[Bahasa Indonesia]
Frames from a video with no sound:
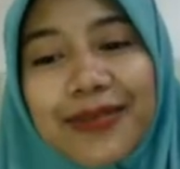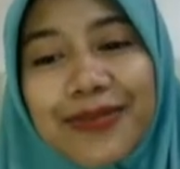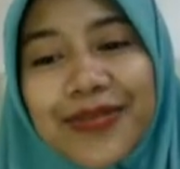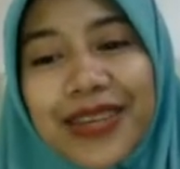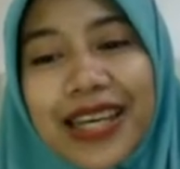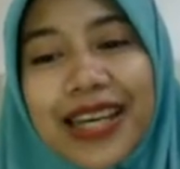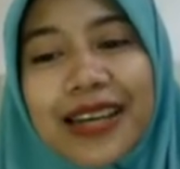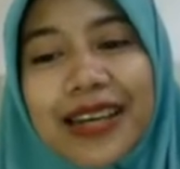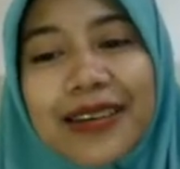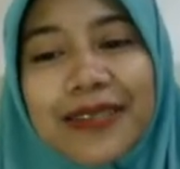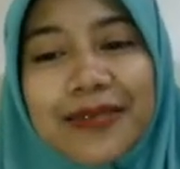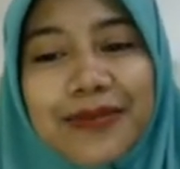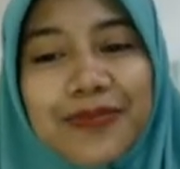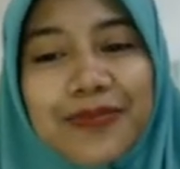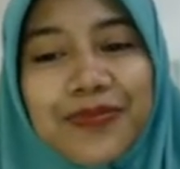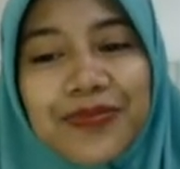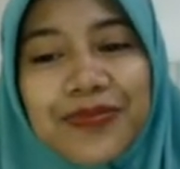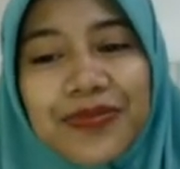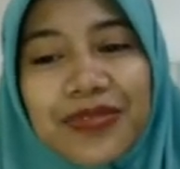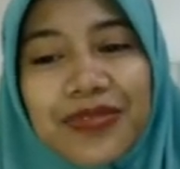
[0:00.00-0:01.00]
ya.
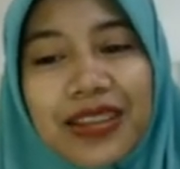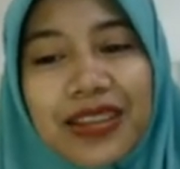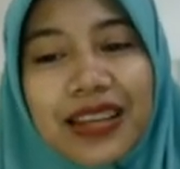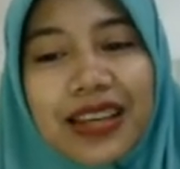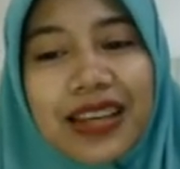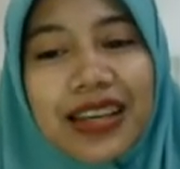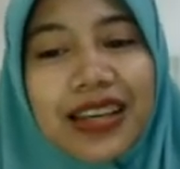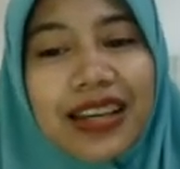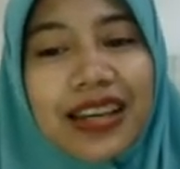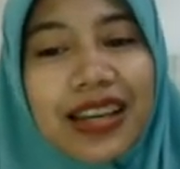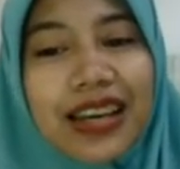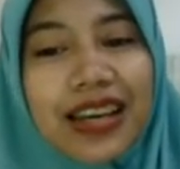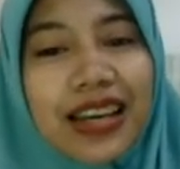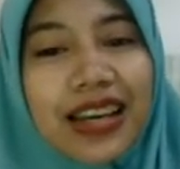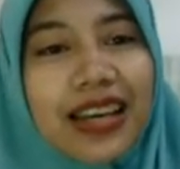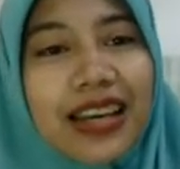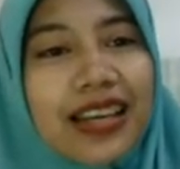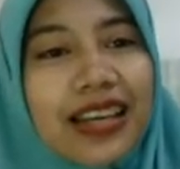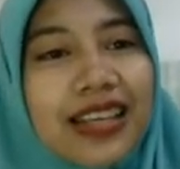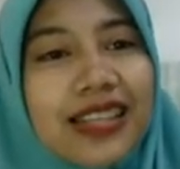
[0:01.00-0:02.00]
Nah,
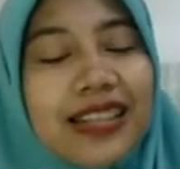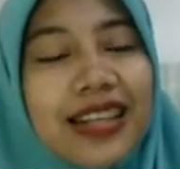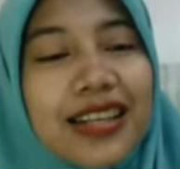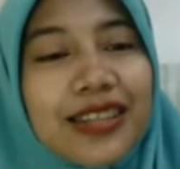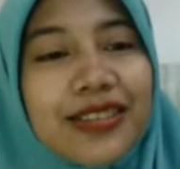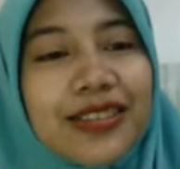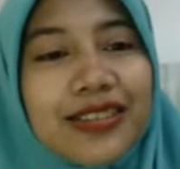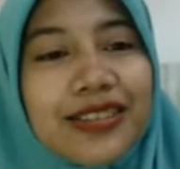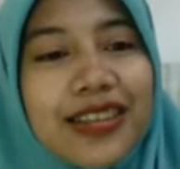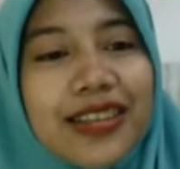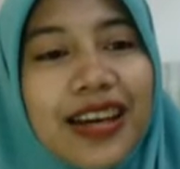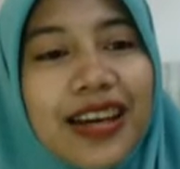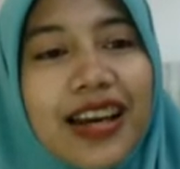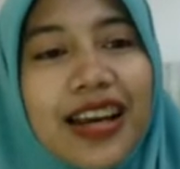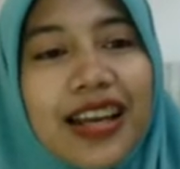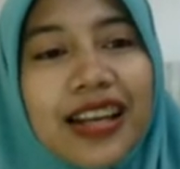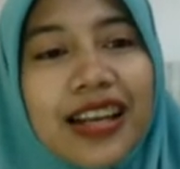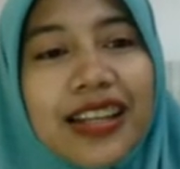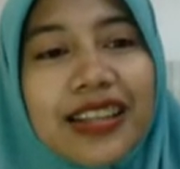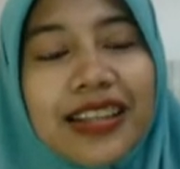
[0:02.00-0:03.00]
selanjutnya
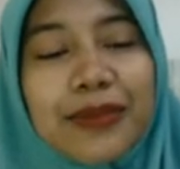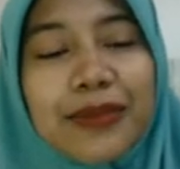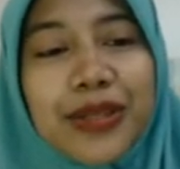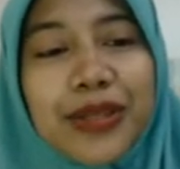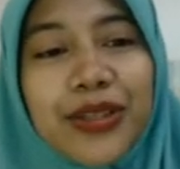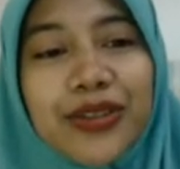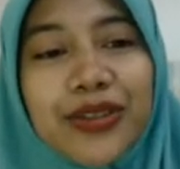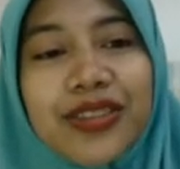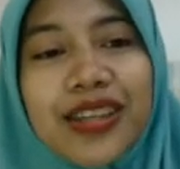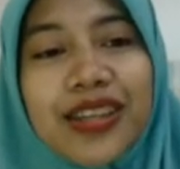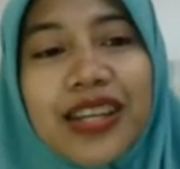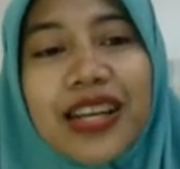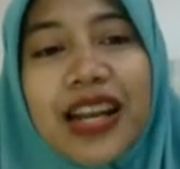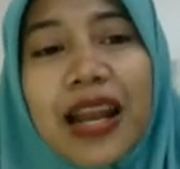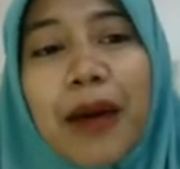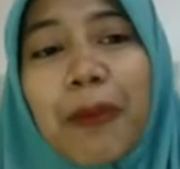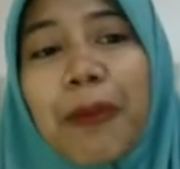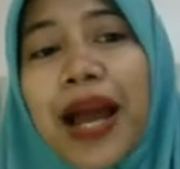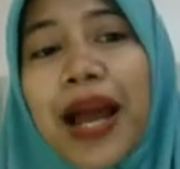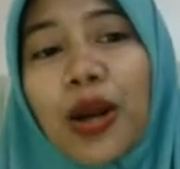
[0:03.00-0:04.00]
alat yang berikutnya adalah
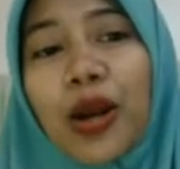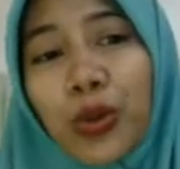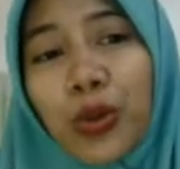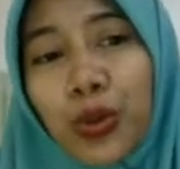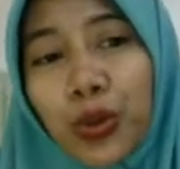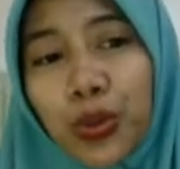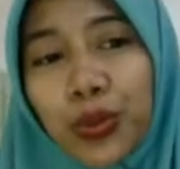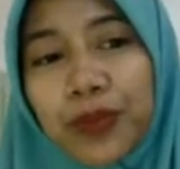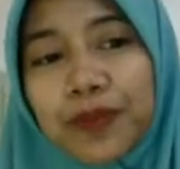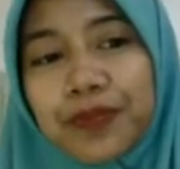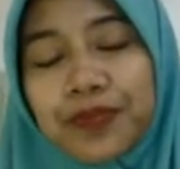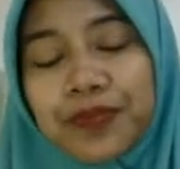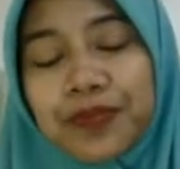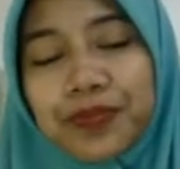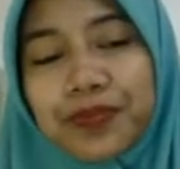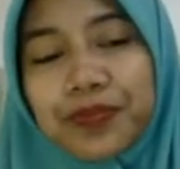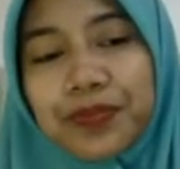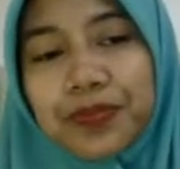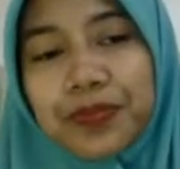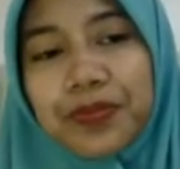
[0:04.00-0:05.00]
palu.
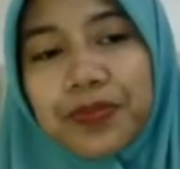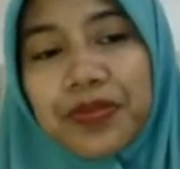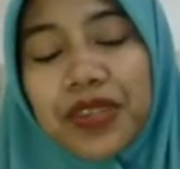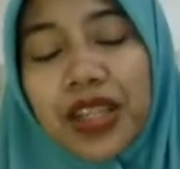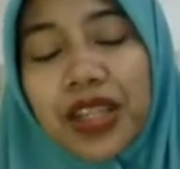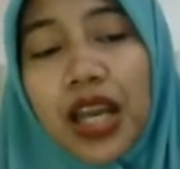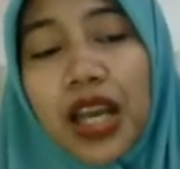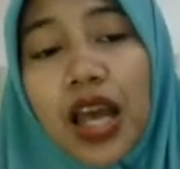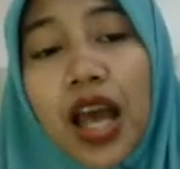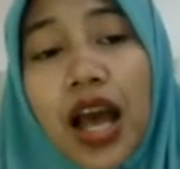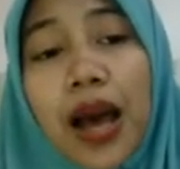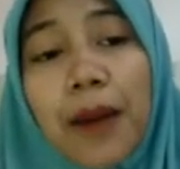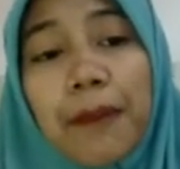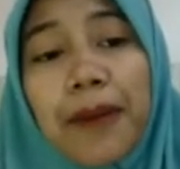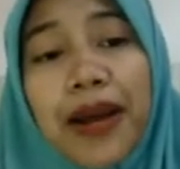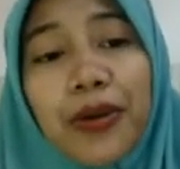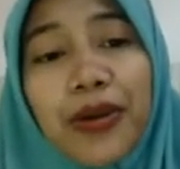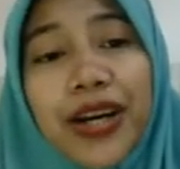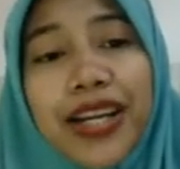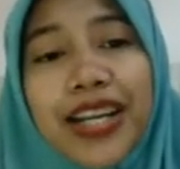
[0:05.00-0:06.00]

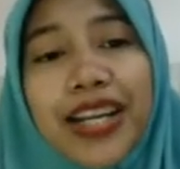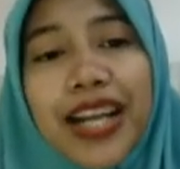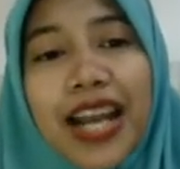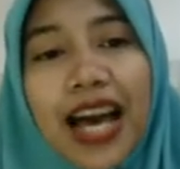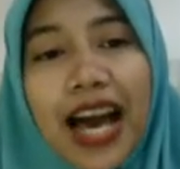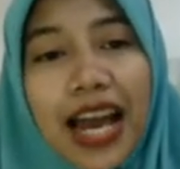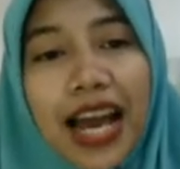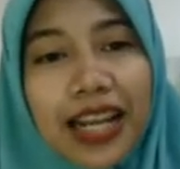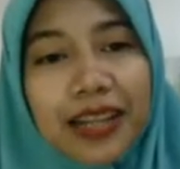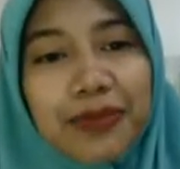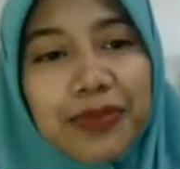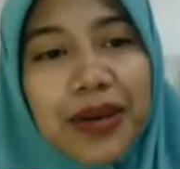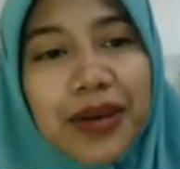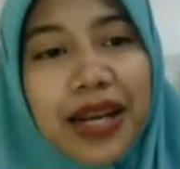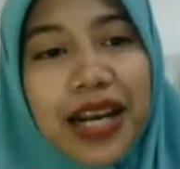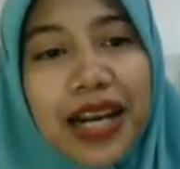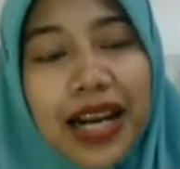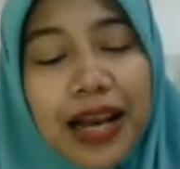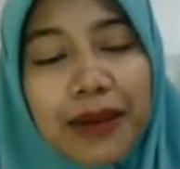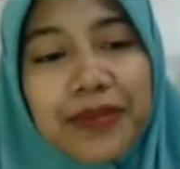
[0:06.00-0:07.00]
Palu adalah alat
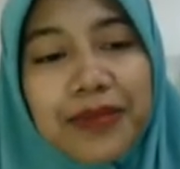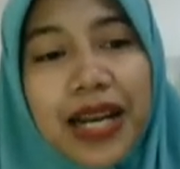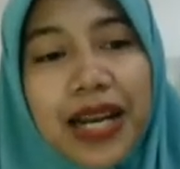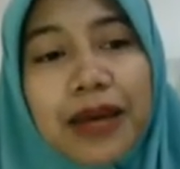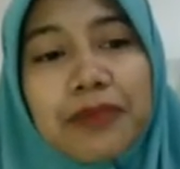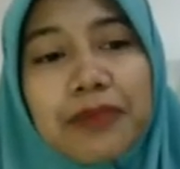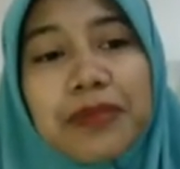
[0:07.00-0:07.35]
pelengkap dalam